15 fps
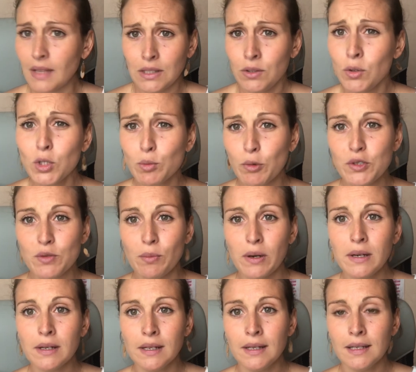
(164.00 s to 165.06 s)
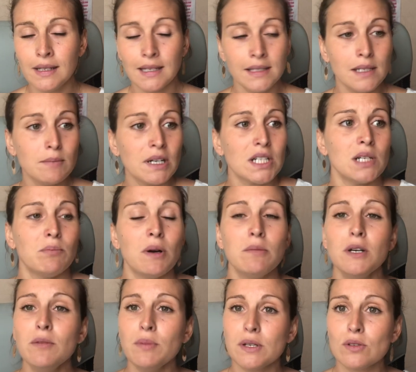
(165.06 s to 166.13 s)
Non, je pense pas. La démarche n'est pas
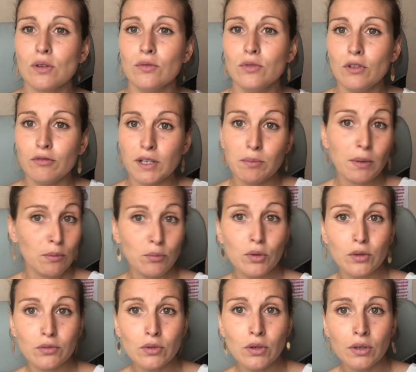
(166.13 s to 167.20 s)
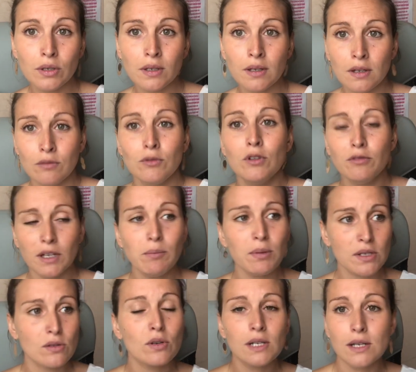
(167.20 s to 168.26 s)
bonne parce que vous le faites pas pour vous. Vous le faites
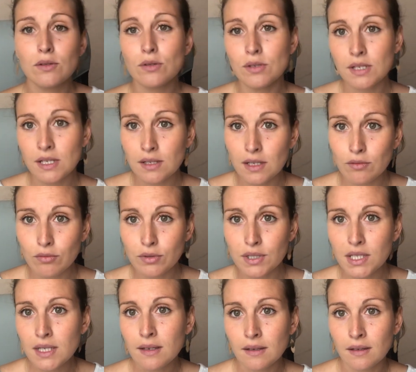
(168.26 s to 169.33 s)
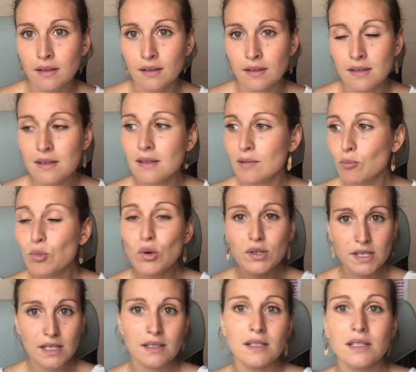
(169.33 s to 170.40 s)
parce que la société vous dit pour
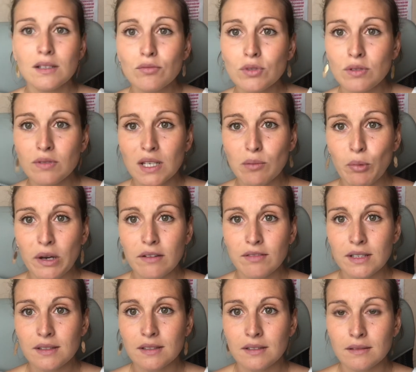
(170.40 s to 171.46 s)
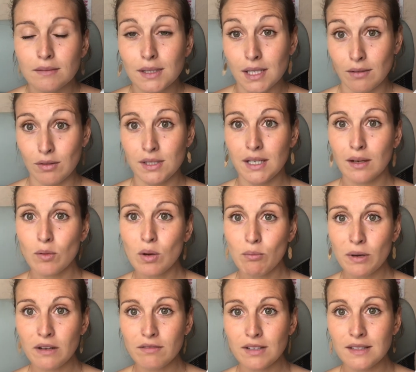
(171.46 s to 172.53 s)
cet été, vous devez être parfaite. Ça veut dire quoi
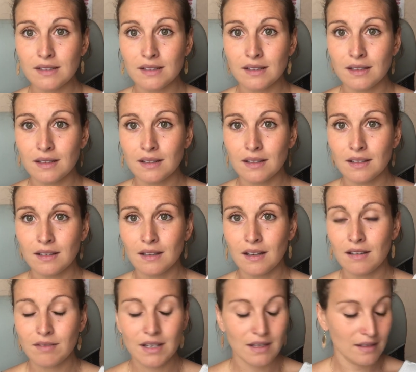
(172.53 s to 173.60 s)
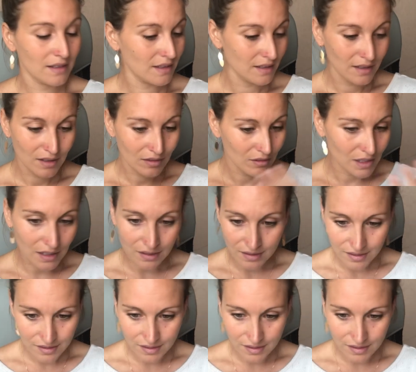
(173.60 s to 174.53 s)
parfaite Enfin, voilà.